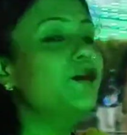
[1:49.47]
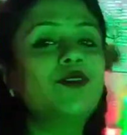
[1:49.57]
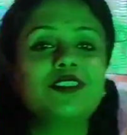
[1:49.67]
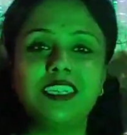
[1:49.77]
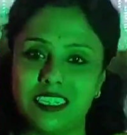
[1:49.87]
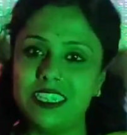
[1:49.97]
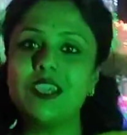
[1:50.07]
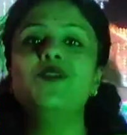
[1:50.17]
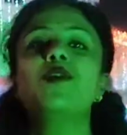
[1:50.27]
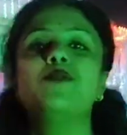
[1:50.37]
এবং সেটা
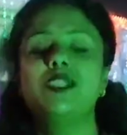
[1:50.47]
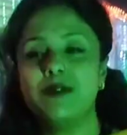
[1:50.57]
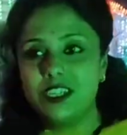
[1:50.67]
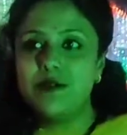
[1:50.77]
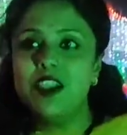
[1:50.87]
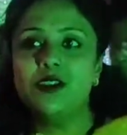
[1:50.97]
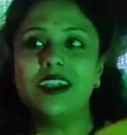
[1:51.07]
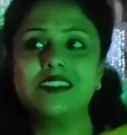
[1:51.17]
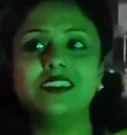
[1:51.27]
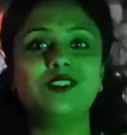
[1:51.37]
দেখেও আমাদের বেশ ভালো
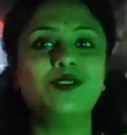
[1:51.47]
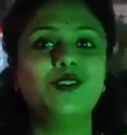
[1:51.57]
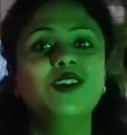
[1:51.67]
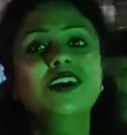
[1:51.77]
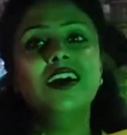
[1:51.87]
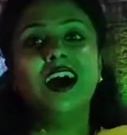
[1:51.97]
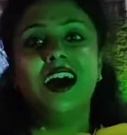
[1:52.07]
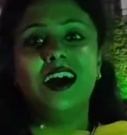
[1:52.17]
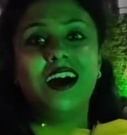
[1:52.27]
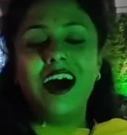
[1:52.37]
লাগছে তো
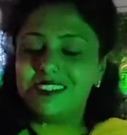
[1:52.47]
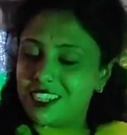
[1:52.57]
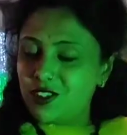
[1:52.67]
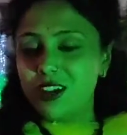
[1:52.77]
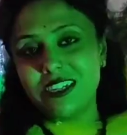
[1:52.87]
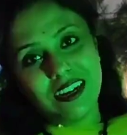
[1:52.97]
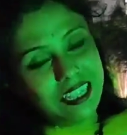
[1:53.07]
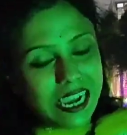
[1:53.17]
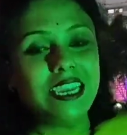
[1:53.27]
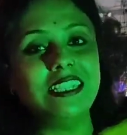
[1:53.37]
আসানসোলে যারা
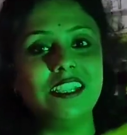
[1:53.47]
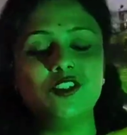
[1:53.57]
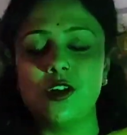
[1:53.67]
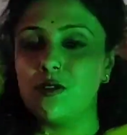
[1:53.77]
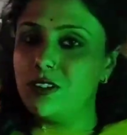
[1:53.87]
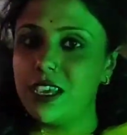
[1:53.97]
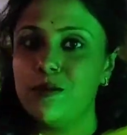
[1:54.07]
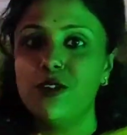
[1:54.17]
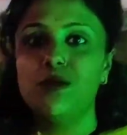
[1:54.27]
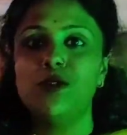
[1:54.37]
থাকেন তাদের
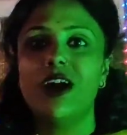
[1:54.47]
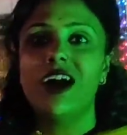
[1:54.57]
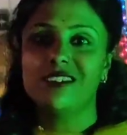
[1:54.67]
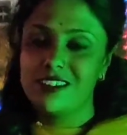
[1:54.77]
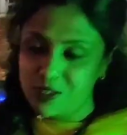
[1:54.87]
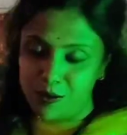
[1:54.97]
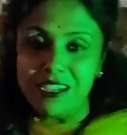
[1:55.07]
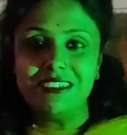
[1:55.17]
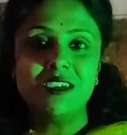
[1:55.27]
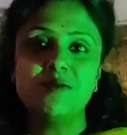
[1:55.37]
সকলকেই বলবো
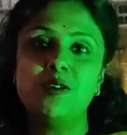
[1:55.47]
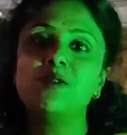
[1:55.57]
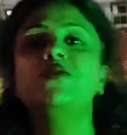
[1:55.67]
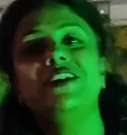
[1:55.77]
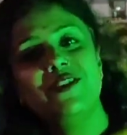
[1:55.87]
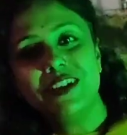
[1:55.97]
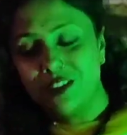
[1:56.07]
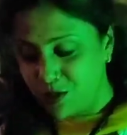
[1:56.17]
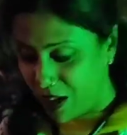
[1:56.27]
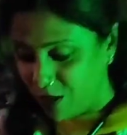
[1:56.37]
আসানসোলবাসীকে বলবো ভিডিওটা
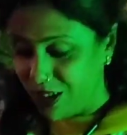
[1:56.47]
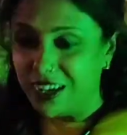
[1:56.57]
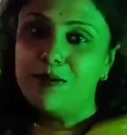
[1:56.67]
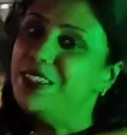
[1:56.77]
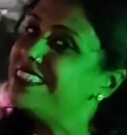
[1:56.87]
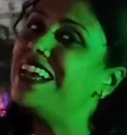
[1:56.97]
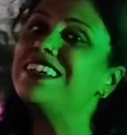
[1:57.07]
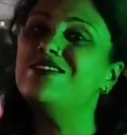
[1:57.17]
একটু ভালো লাগলে প্লিজ লাইক